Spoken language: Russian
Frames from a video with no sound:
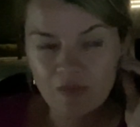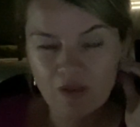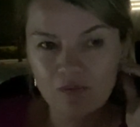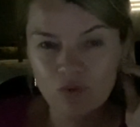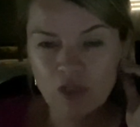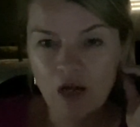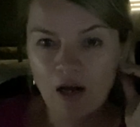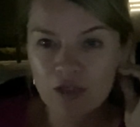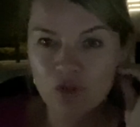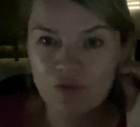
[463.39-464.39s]
Вот.
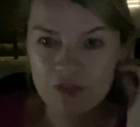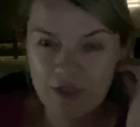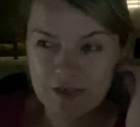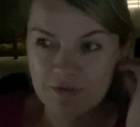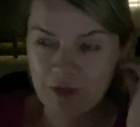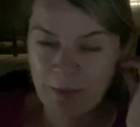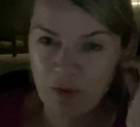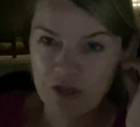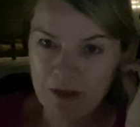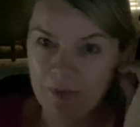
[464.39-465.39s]
А то ведь нас
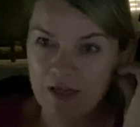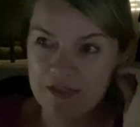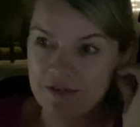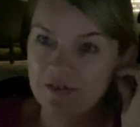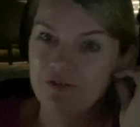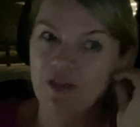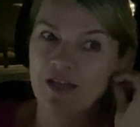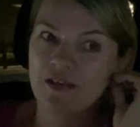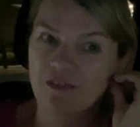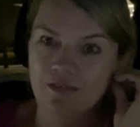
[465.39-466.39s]
работник магазина
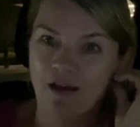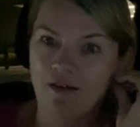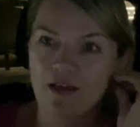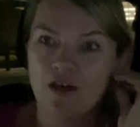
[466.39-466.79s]
выгонял так.